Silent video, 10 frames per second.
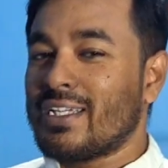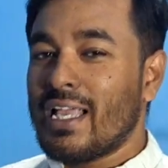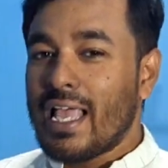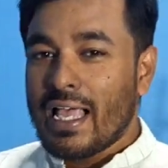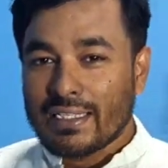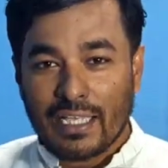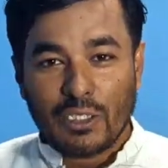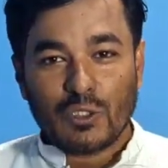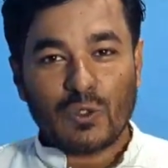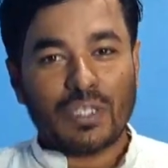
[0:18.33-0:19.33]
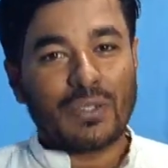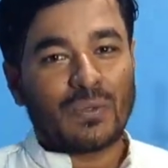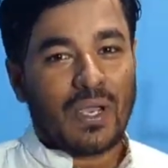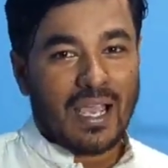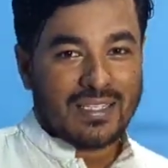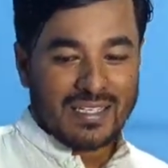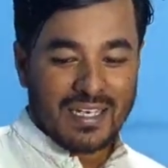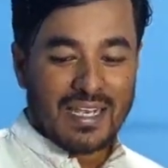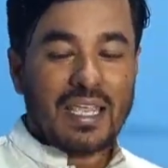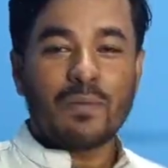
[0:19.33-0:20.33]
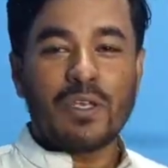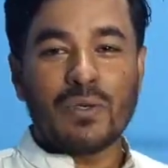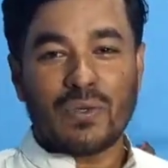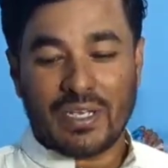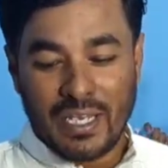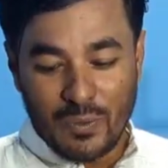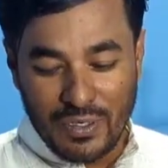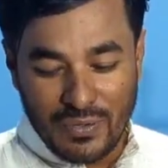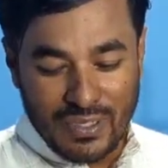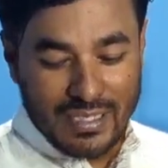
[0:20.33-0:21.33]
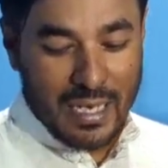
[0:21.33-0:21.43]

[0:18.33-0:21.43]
আছে তাদের জন্য কিন্তু আজকের এই ভিডিওটা কে ভিডিওটা